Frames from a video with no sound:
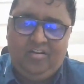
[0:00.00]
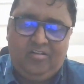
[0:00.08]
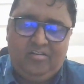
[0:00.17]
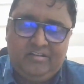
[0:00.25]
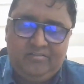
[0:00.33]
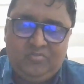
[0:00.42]

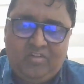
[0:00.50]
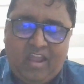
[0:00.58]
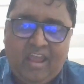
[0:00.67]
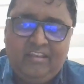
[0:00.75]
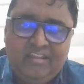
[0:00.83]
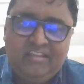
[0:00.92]
और वो
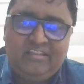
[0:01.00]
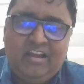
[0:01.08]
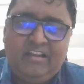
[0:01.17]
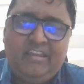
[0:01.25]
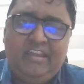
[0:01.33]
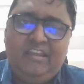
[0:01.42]
ख्याल ये
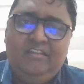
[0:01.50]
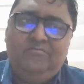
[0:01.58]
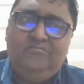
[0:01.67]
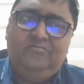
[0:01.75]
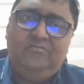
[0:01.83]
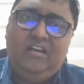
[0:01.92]
था कि
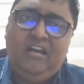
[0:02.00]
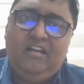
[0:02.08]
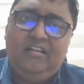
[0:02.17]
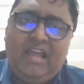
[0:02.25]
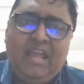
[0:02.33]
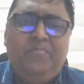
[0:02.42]

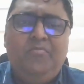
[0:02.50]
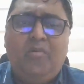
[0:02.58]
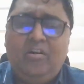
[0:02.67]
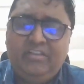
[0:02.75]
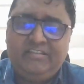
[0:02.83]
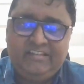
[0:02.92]
लाइफ
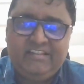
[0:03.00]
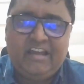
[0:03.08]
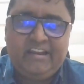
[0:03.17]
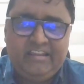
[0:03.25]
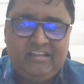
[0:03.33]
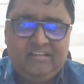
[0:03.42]
बहुत अच्छी जा
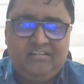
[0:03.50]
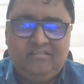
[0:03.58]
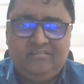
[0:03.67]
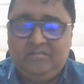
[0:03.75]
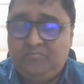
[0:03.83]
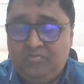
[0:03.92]
रही है
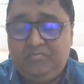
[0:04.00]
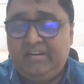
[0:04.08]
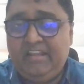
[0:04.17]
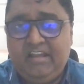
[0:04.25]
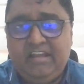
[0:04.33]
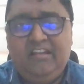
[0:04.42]
सब कुछ
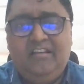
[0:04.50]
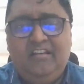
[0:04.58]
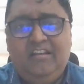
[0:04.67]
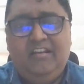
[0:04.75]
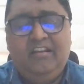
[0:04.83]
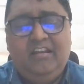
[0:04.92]
बढ़िया है
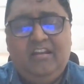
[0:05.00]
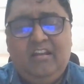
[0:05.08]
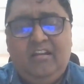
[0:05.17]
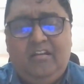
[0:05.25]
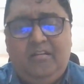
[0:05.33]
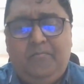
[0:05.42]

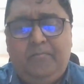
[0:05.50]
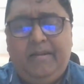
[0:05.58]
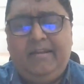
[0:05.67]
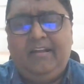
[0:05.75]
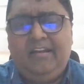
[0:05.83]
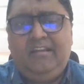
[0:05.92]

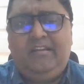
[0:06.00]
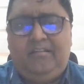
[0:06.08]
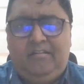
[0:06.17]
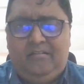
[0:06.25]
बट अगर